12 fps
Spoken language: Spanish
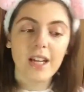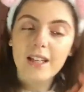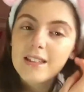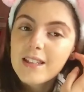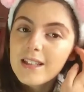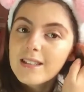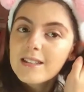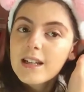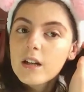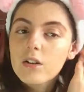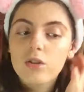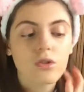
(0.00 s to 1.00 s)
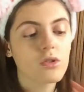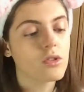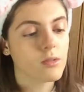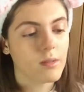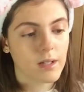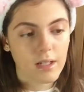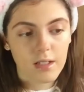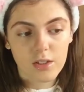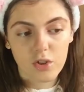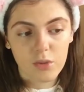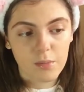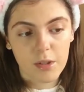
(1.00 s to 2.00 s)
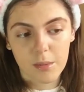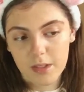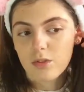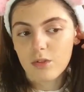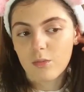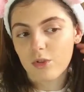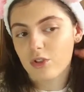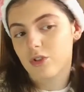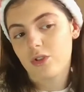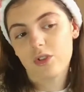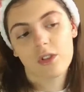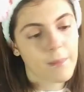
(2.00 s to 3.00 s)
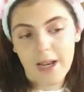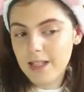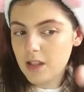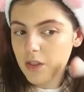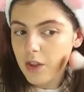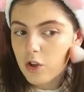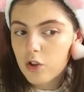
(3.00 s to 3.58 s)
a intentarlo solo, ¿vale? Estoy experimentando con vosotros. Vale, y se hace